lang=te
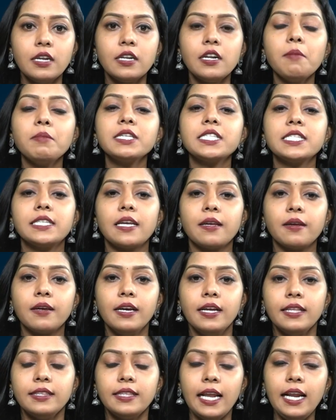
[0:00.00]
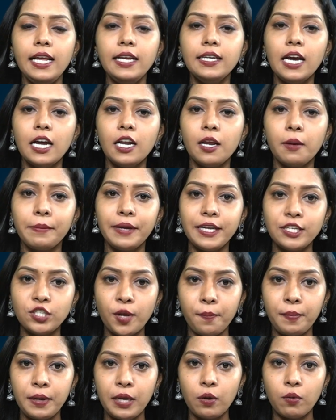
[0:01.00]
నమస్తే తెలంగాణ
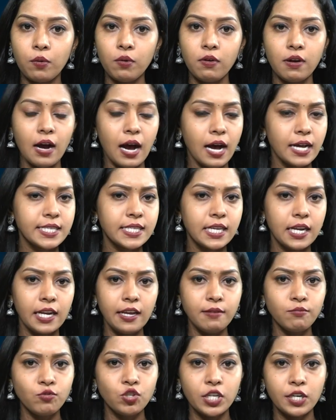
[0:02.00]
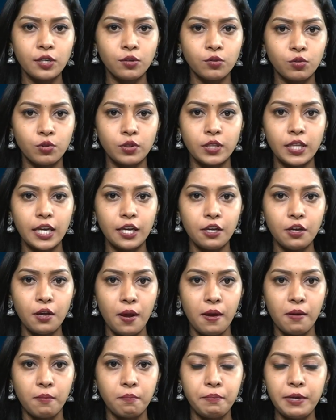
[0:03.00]
బీజేపీలో అసలేం జరుగుతుంది
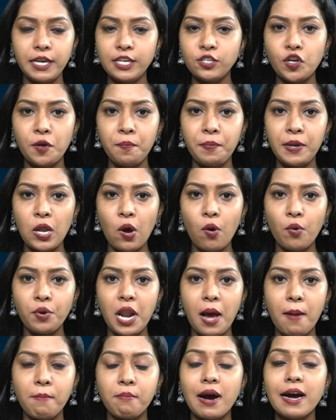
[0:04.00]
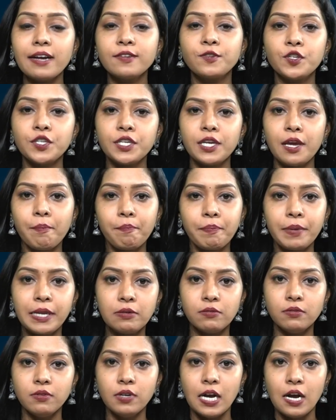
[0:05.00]
బీజేపీలో ఉన్న మాజీ
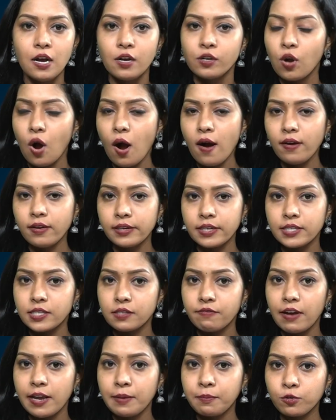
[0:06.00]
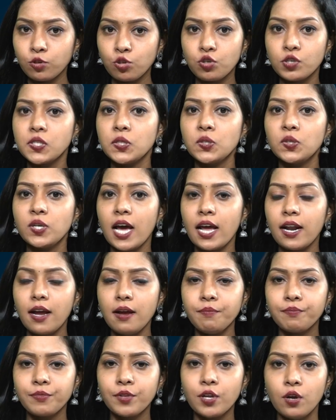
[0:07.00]
ఎంపీలు కాంగ్రెస్ వైపు చూస్తున్నారా
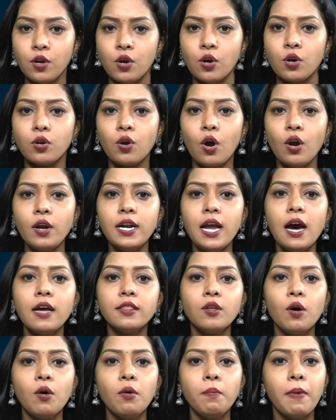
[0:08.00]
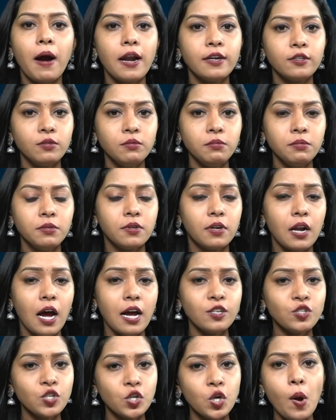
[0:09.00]
కొండాతో పాటు
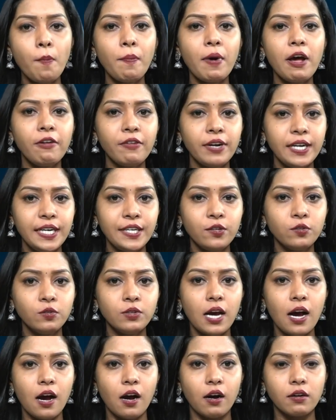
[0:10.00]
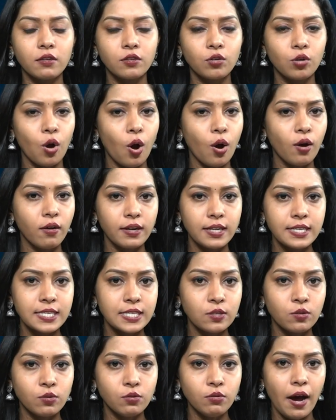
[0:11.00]
రాజగోపాల్ రెడ్డి కూడా
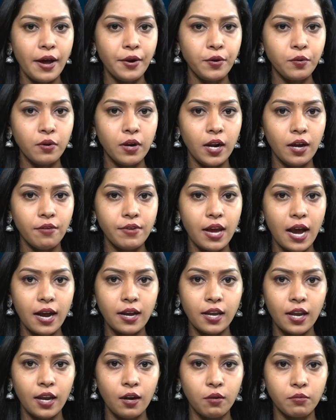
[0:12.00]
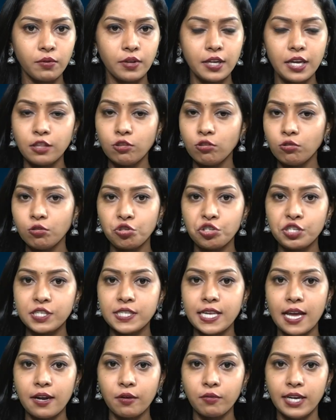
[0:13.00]
కాంగ్రెస్కు అనుకూల వ్యాఖ్యలు ఎందుకు
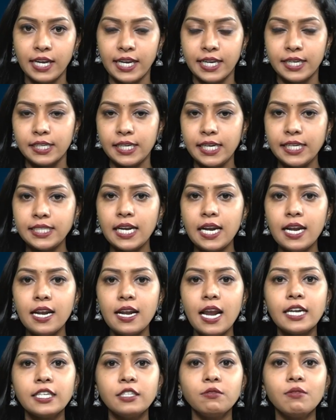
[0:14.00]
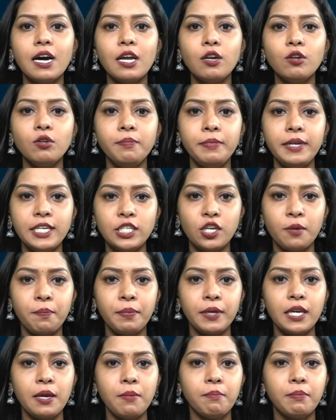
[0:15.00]
చేశారు ఈటల లాంటి వాళ్ళు
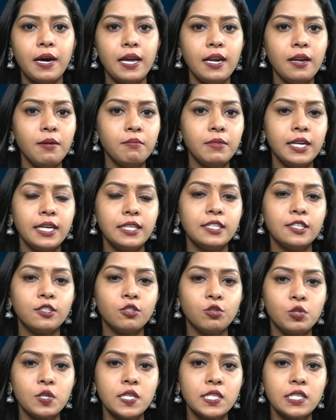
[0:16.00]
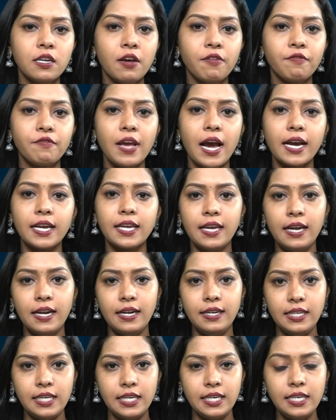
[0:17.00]
బీజేపీకి బలం లేదంటూ చేసిన
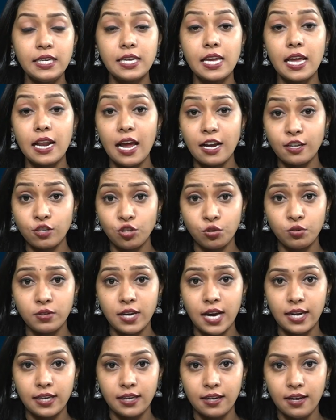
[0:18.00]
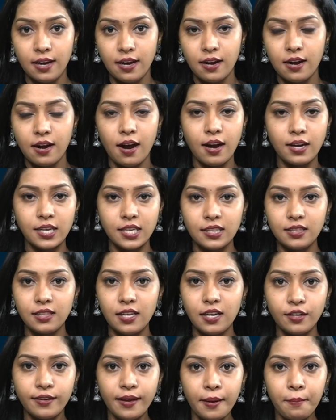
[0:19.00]
వ్యాఖ్యల్ని ఎలా చూడాలి ఆ
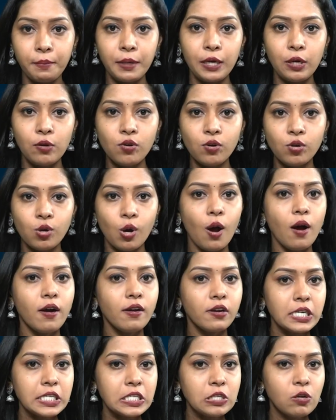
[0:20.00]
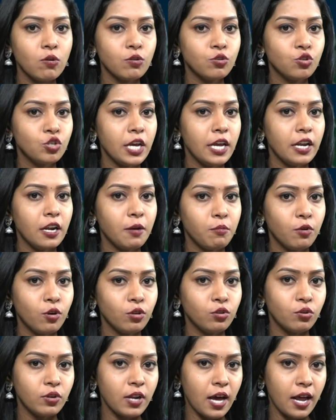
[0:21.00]
ఇద్దరు ఎంపీలు కాంగ్రెస్లో
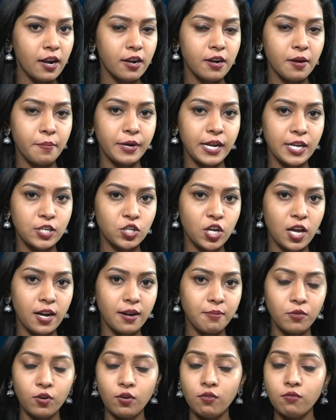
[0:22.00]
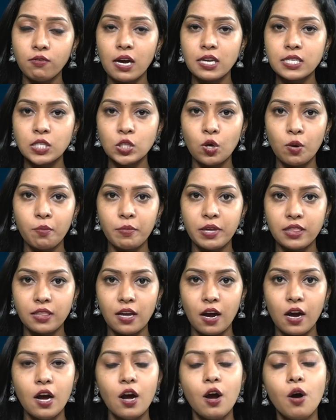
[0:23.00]
చేరబోతున్నారన్న ప్రచారంలో వాస్తవం
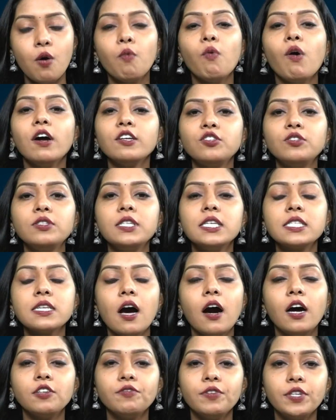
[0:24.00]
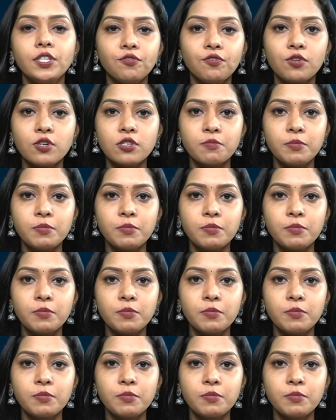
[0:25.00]
ఎంత వాచ్ దిస్ ఆర్ ట్వంటీ ఫోర్